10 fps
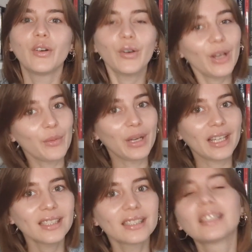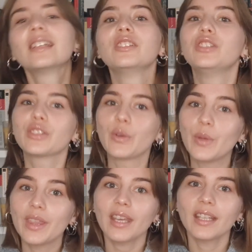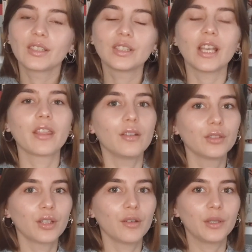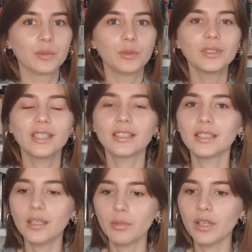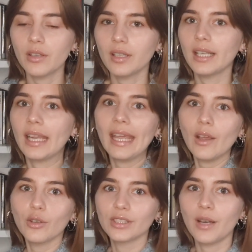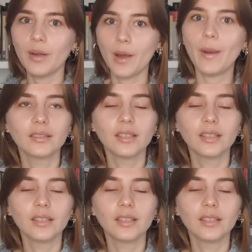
Hola, buenas. Yo soy Luisa y esto es Acciones Clovers Books y este es el vídeo del que os hablaba